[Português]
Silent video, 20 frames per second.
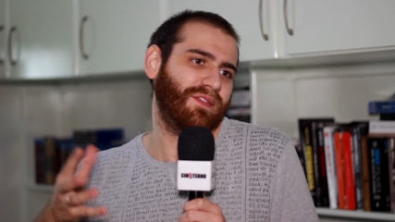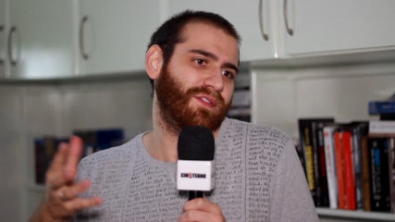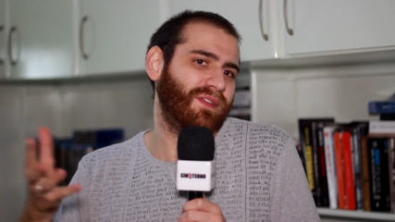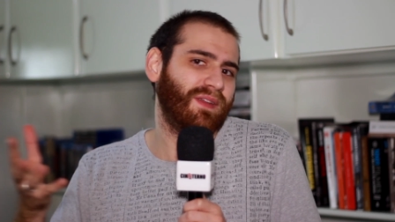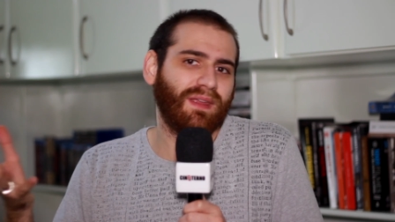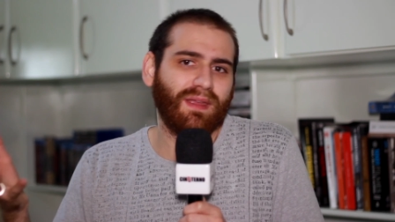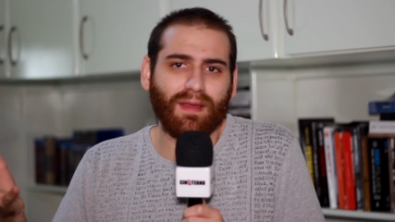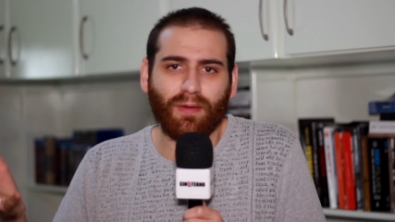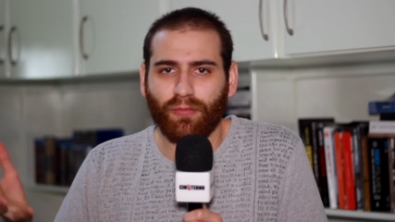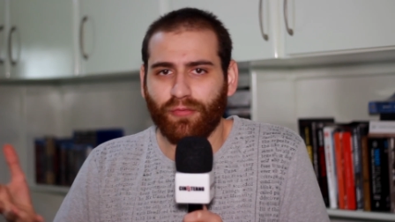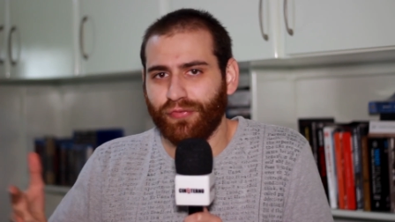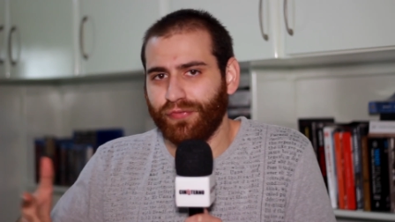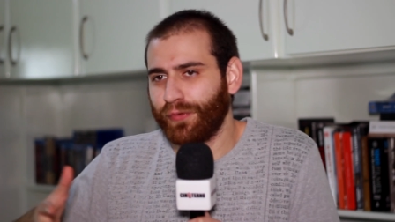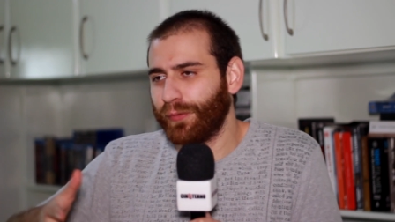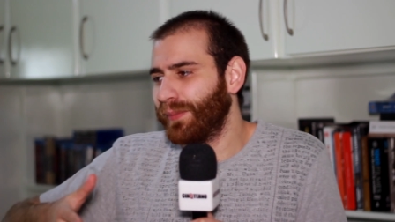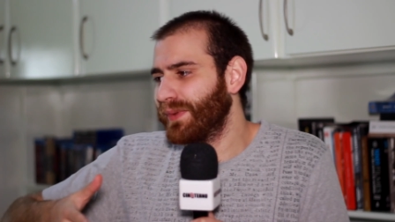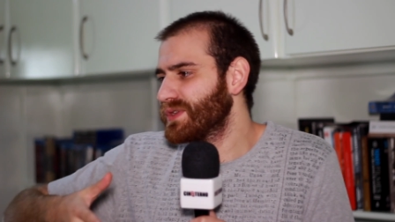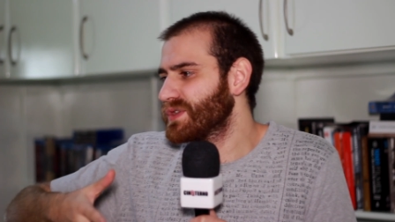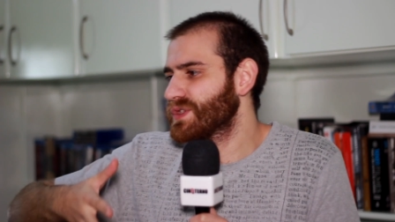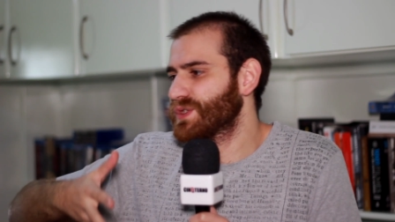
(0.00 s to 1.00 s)
Enfim, é um
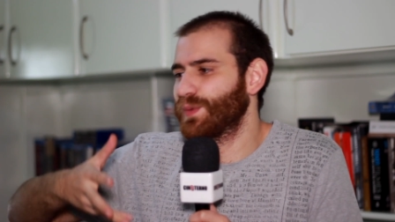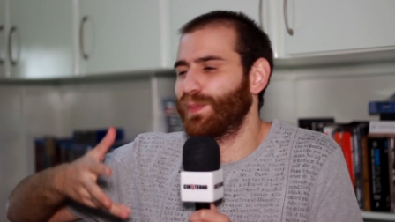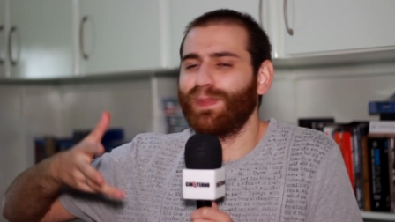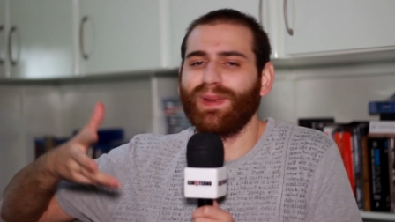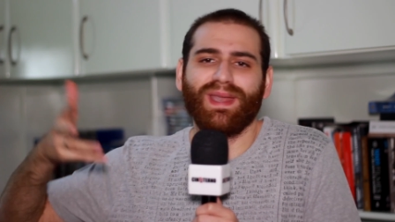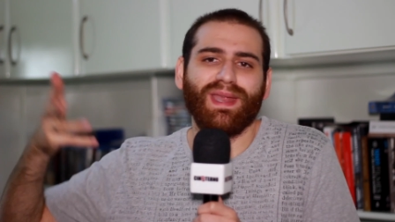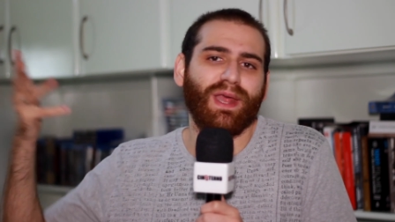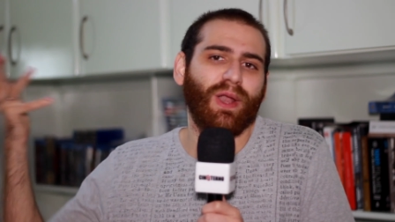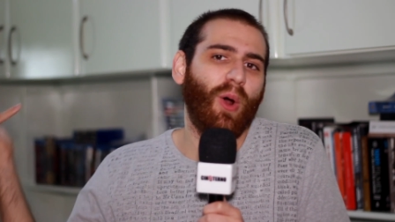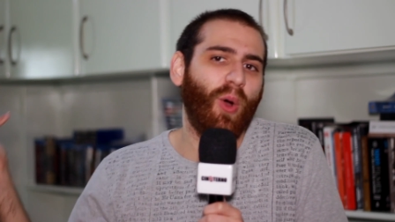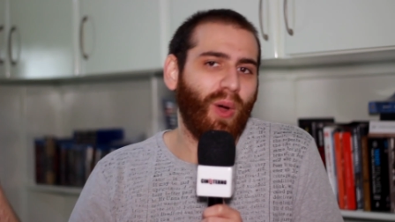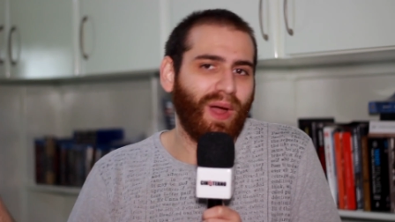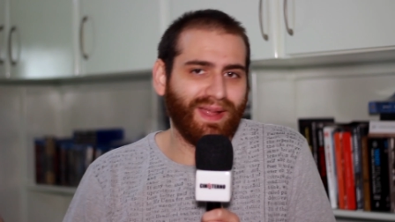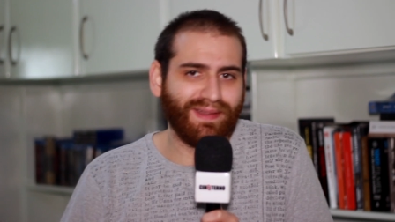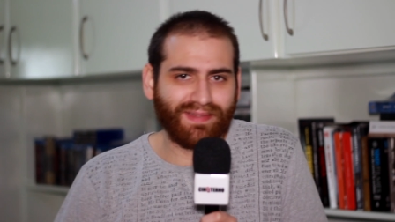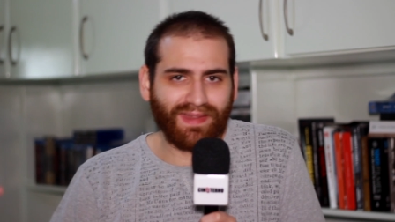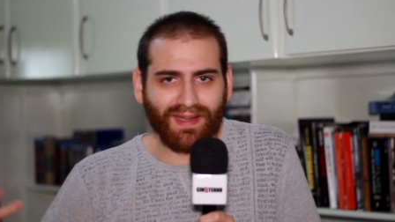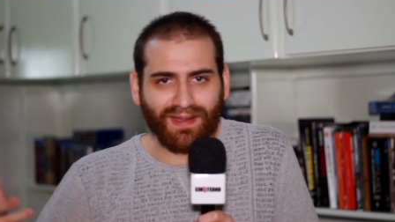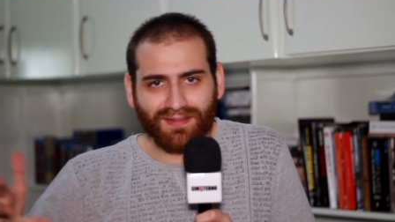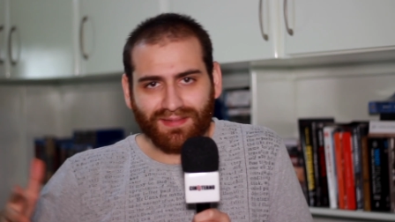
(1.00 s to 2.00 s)
filme de super-herói herói,
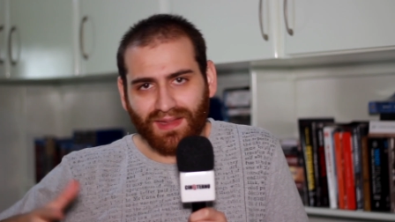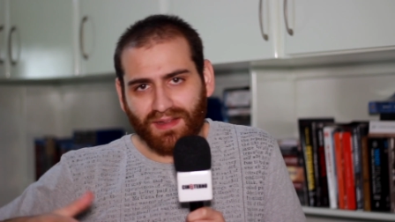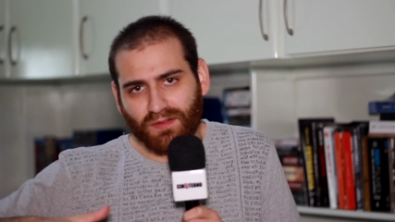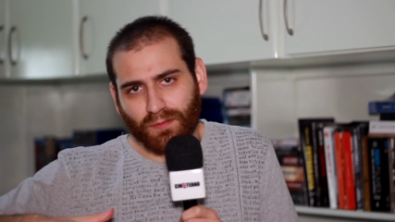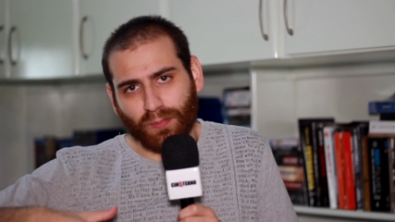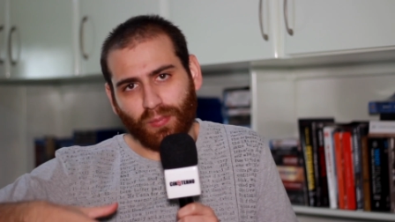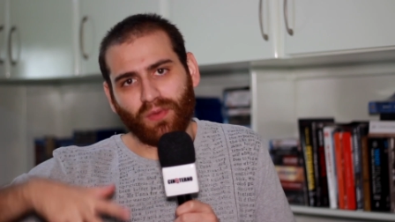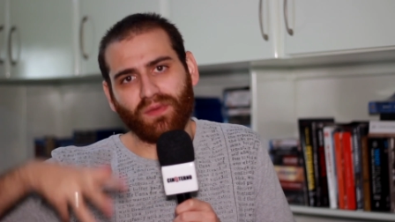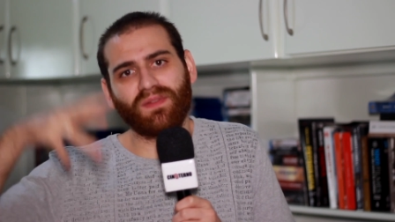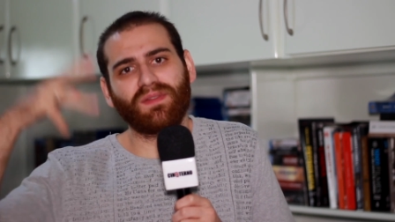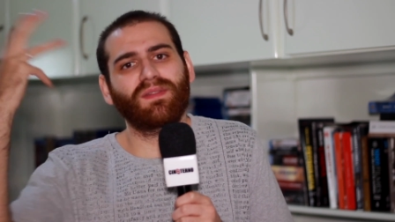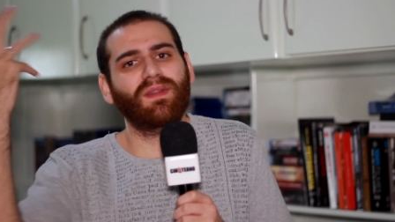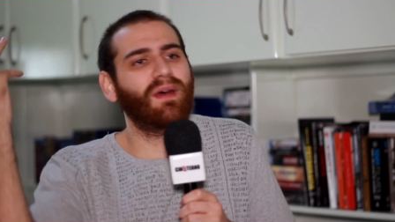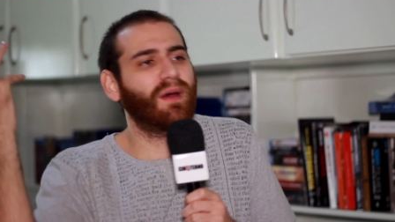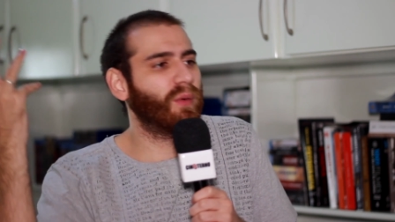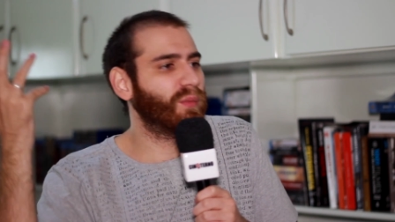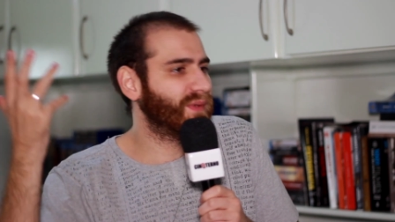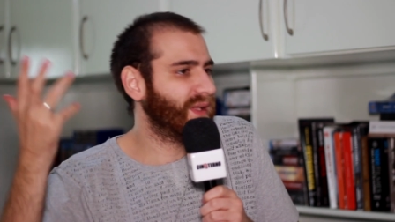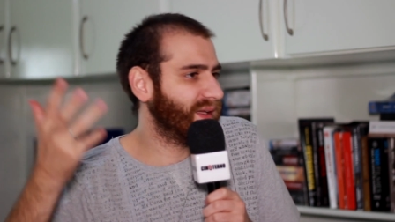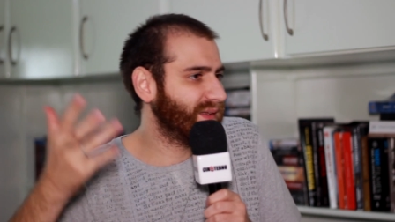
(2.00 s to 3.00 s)
tem que ter
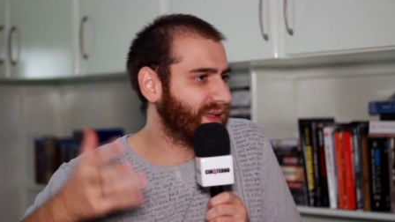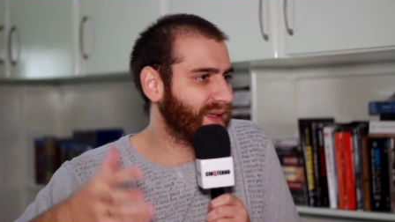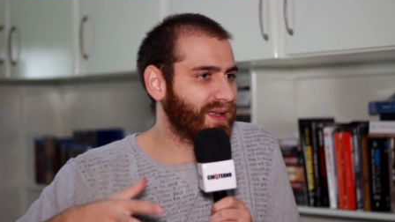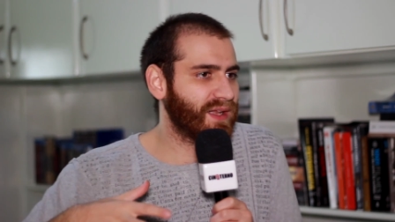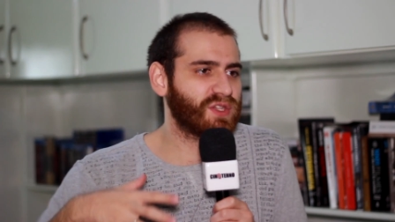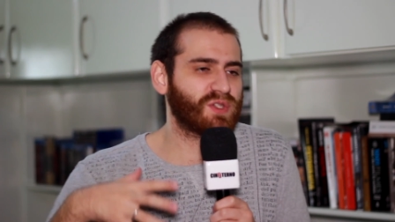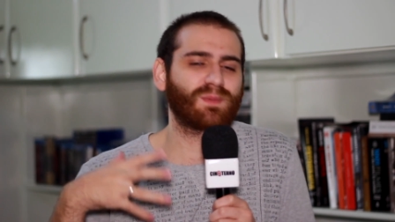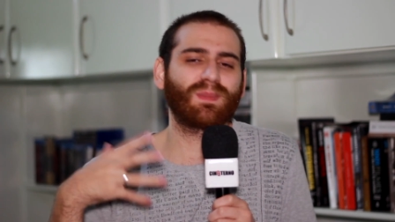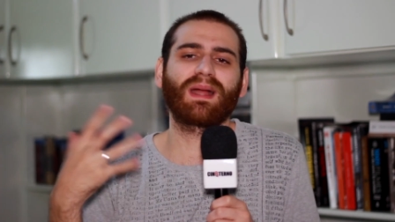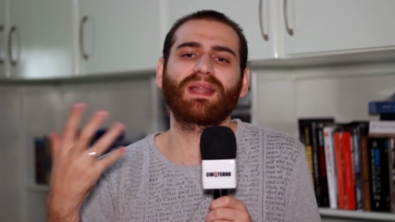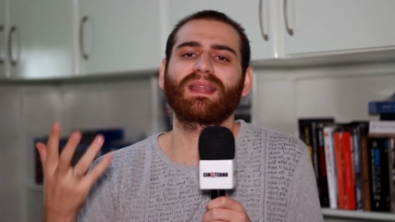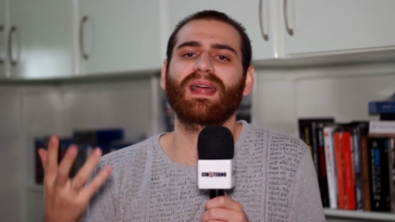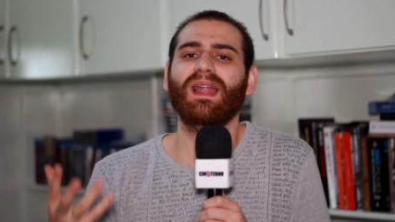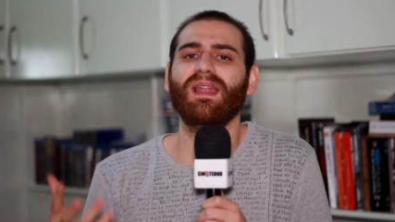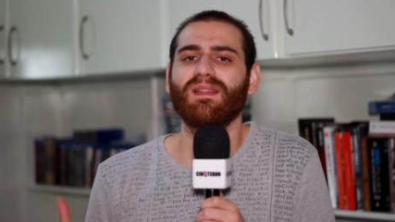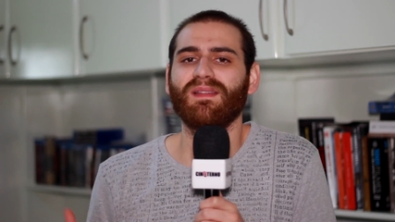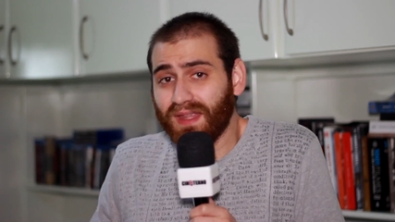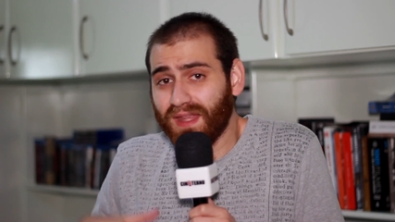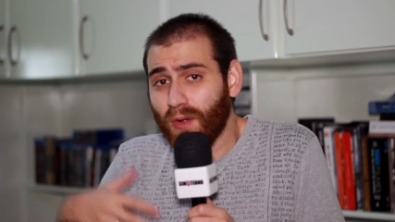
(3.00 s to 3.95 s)
explosão, tem que ter grandes batalhas,